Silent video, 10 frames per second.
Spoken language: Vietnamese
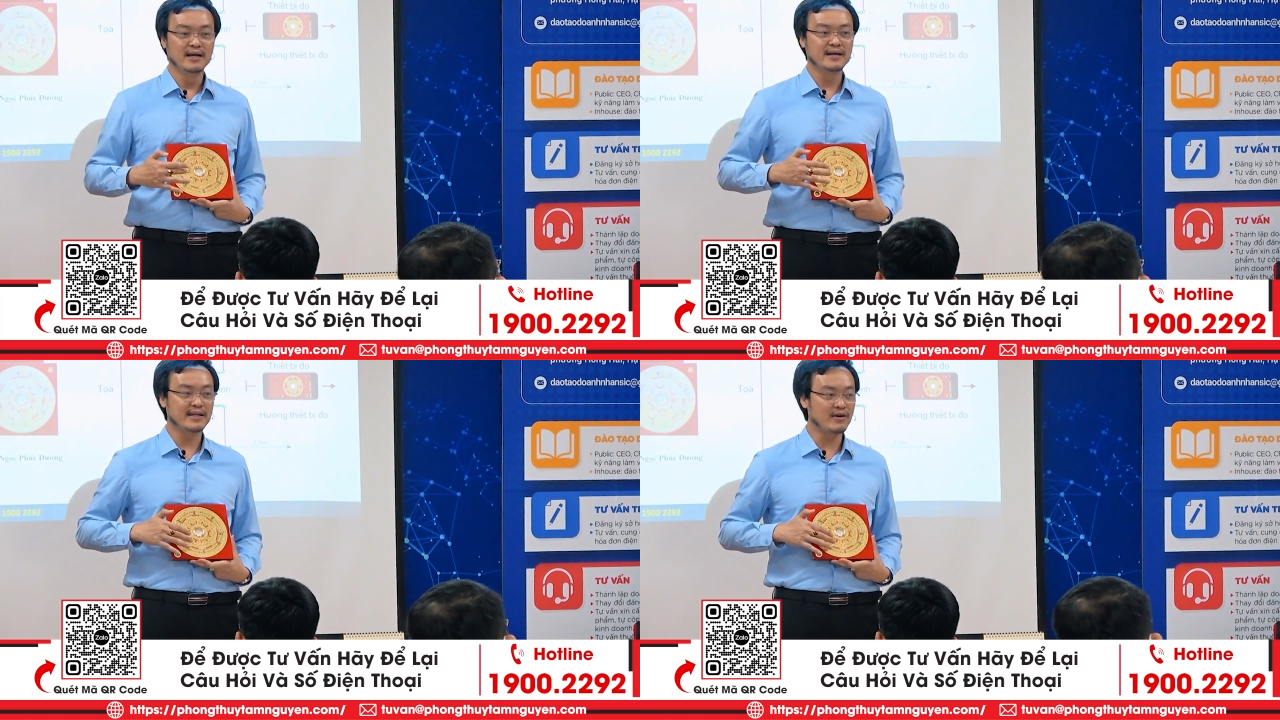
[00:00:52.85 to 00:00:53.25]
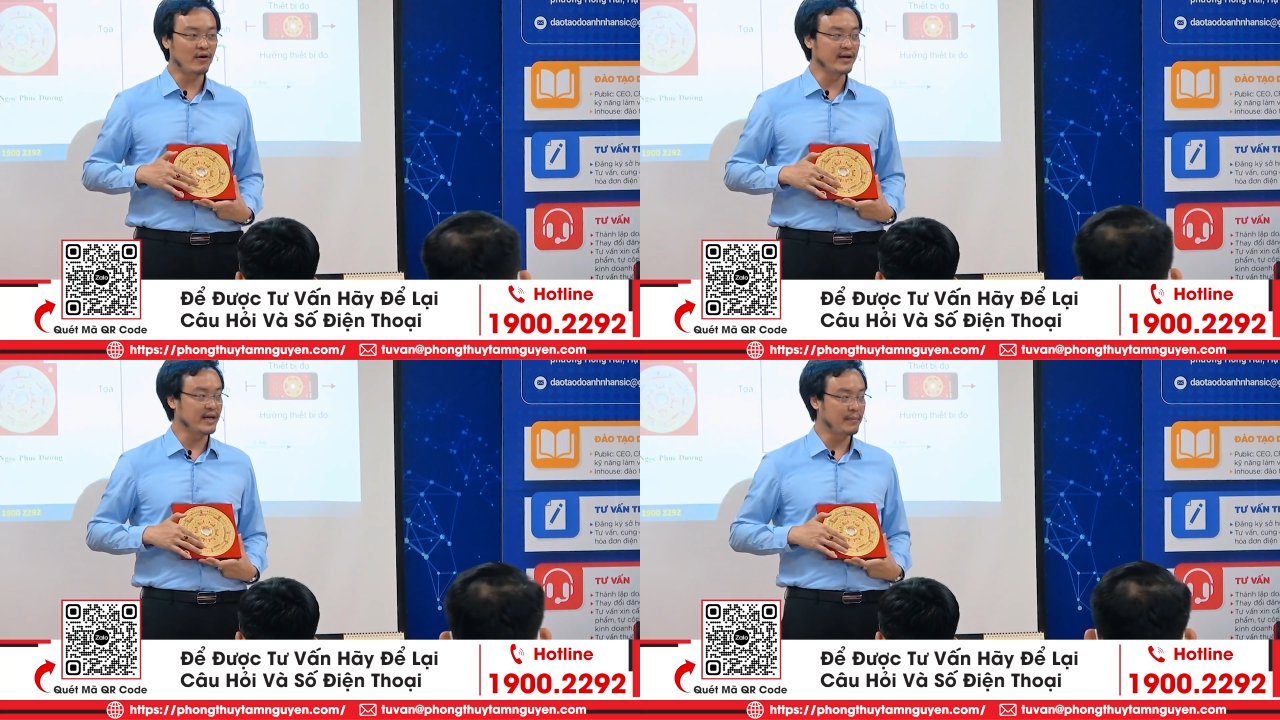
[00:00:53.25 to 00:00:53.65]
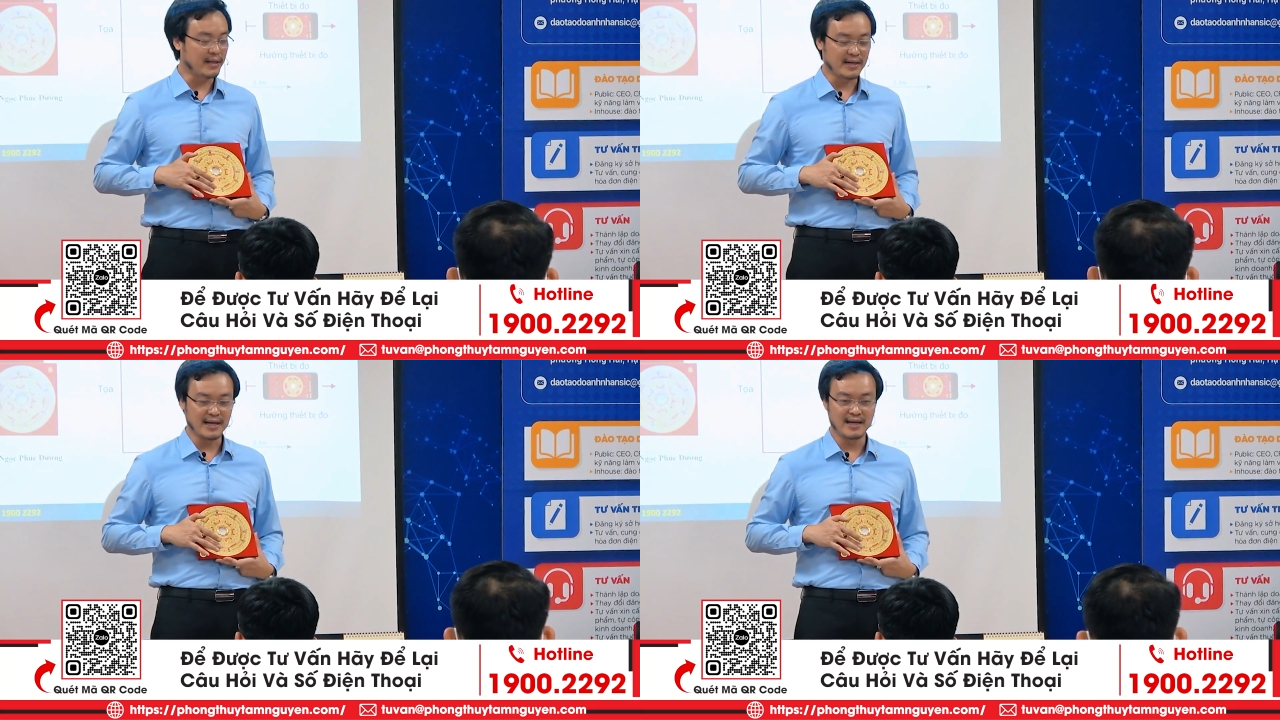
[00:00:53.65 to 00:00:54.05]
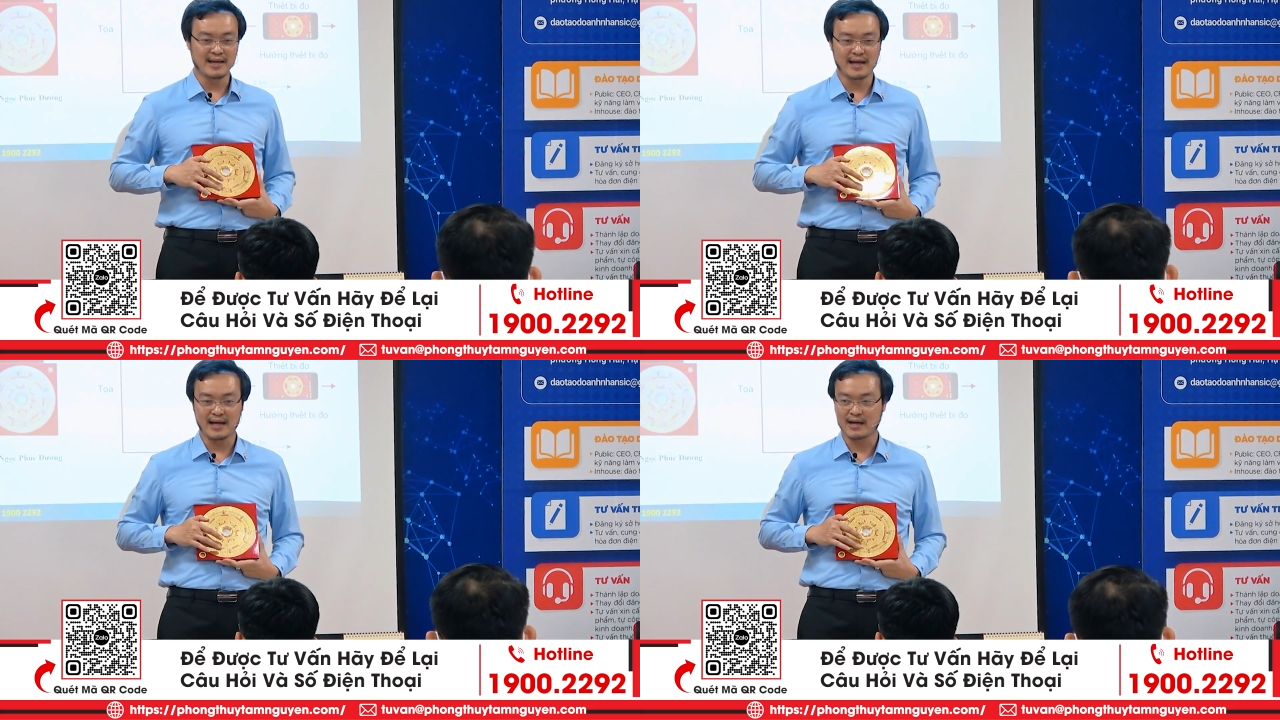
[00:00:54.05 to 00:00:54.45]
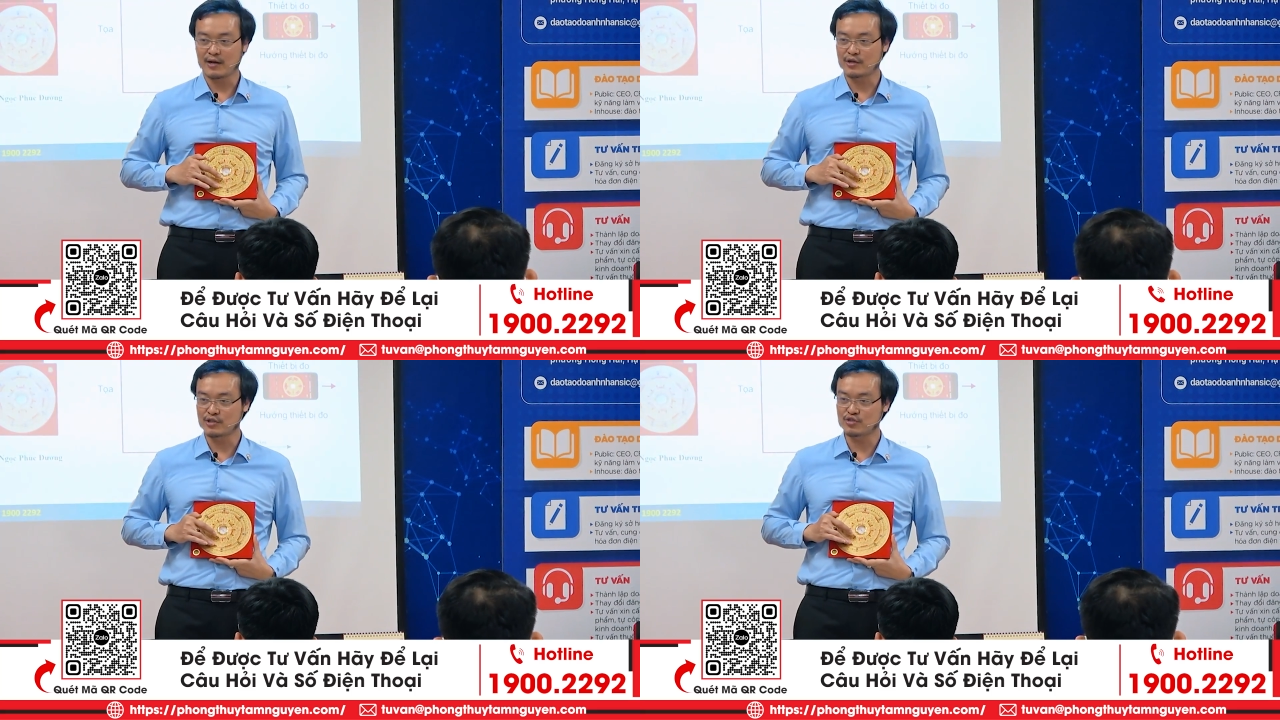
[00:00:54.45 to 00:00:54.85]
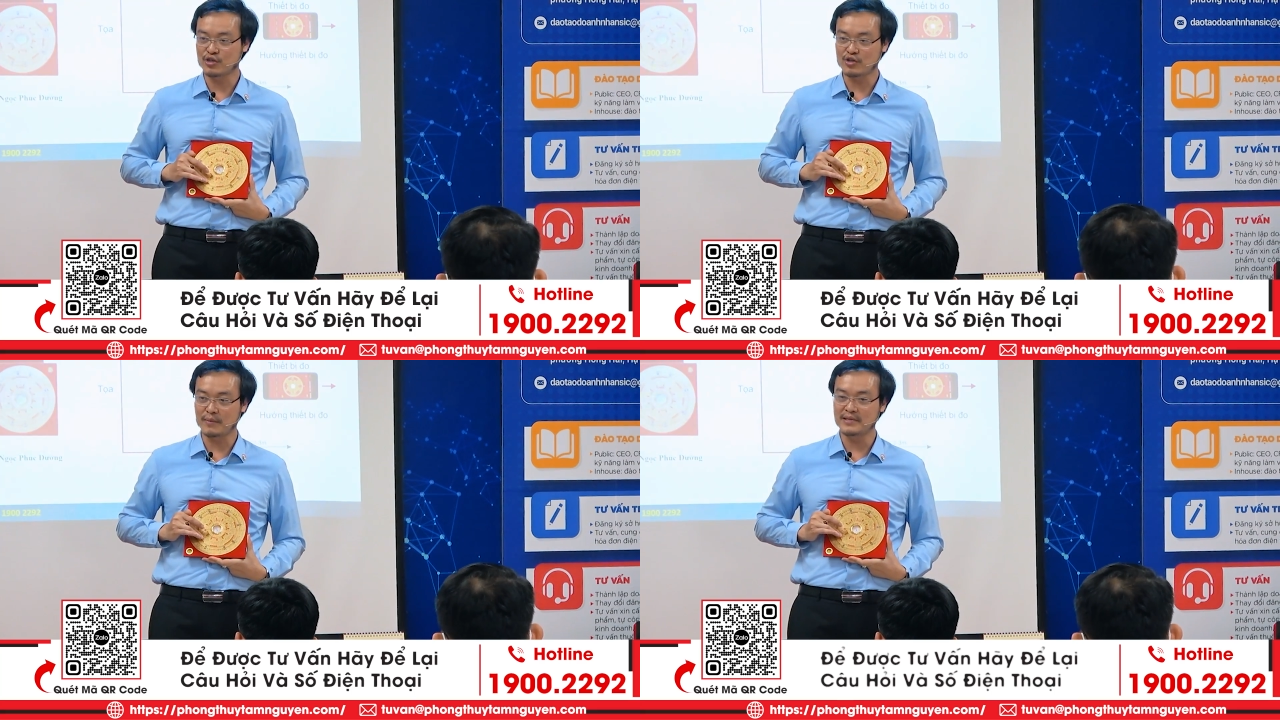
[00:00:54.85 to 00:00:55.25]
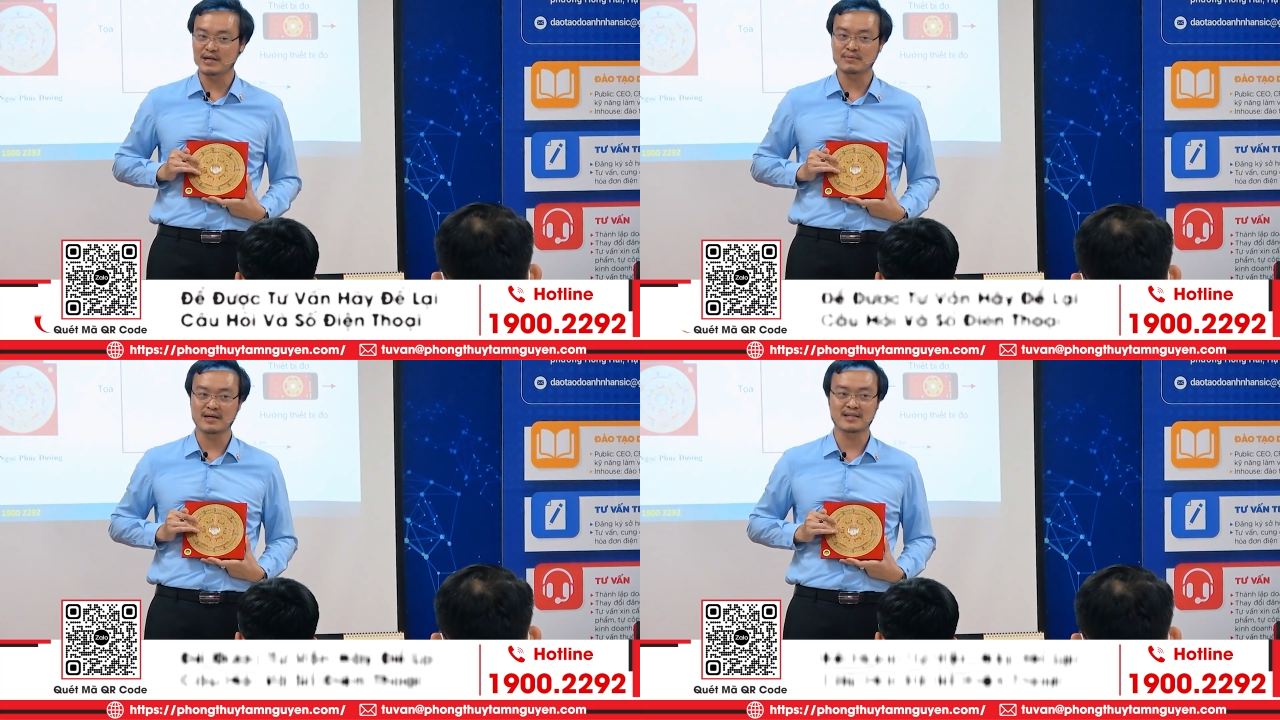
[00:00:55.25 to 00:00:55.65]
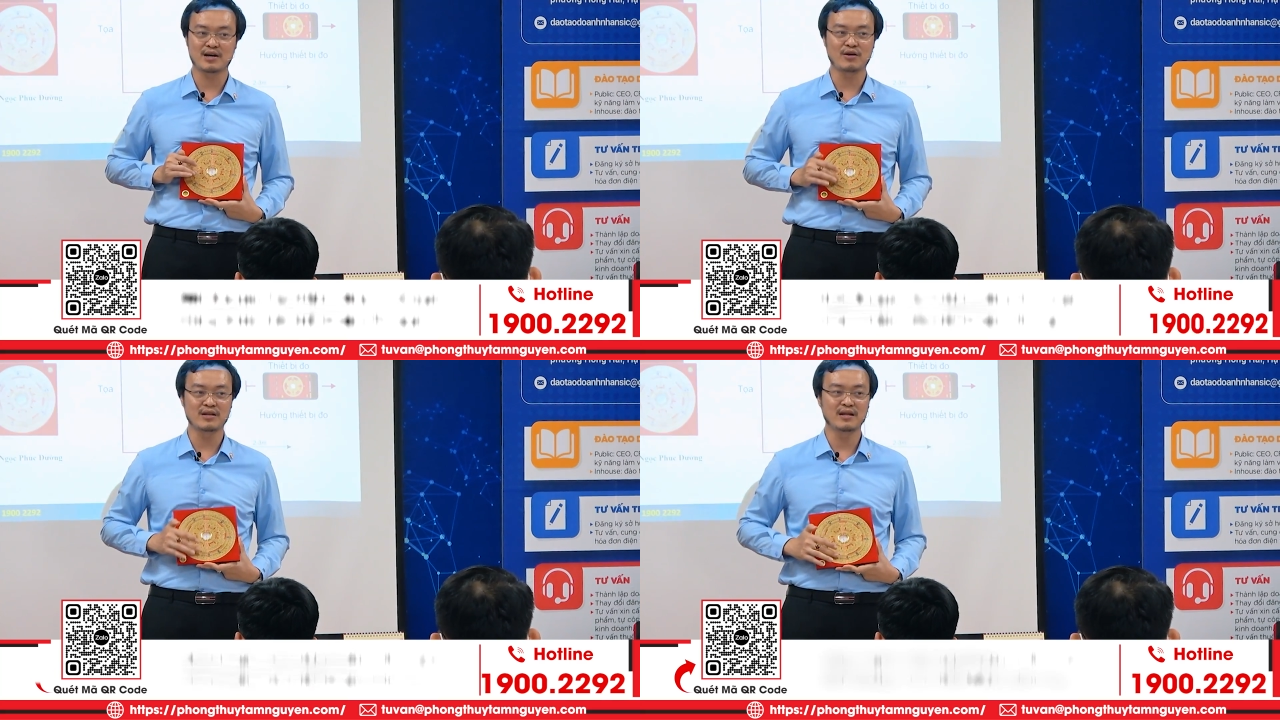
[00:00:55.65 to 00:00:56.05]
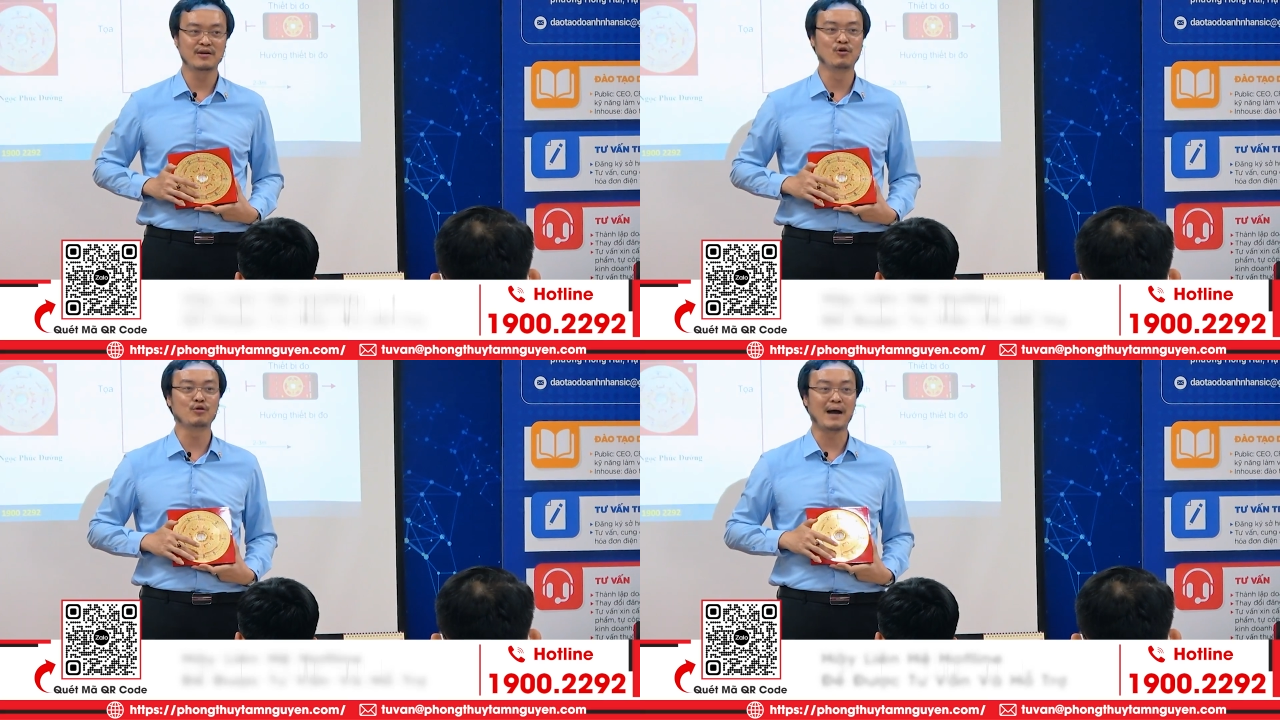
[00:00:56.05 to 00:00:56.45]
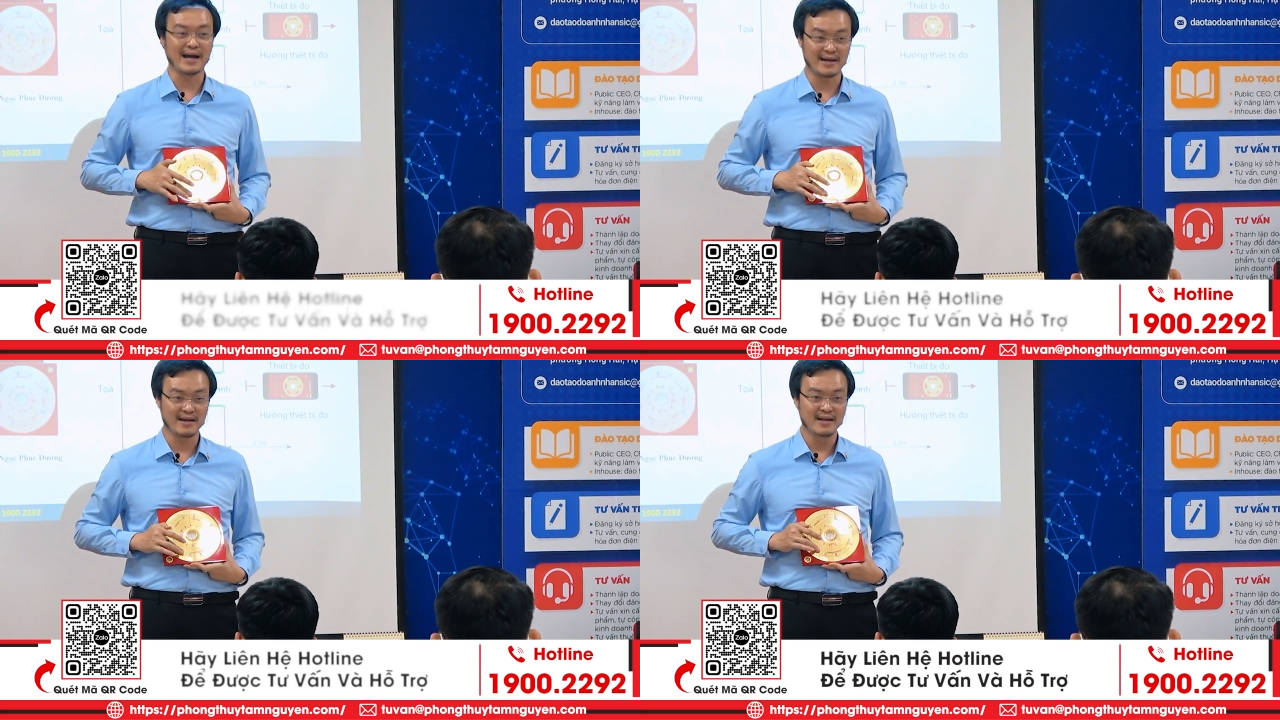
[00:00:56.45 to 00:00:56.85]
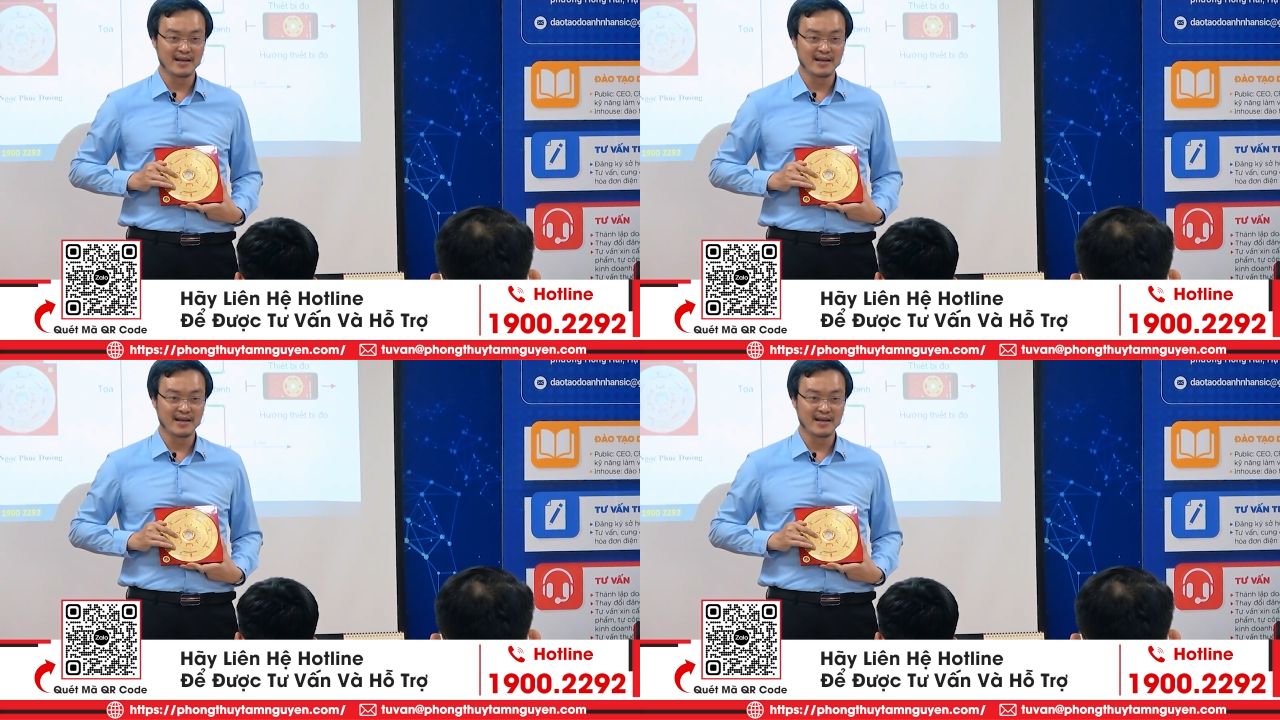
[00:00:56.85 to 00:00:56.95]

Người ta gọi cái mặt này là cái xoay xoay bên trong này, người ta gọi đây là nội bàn.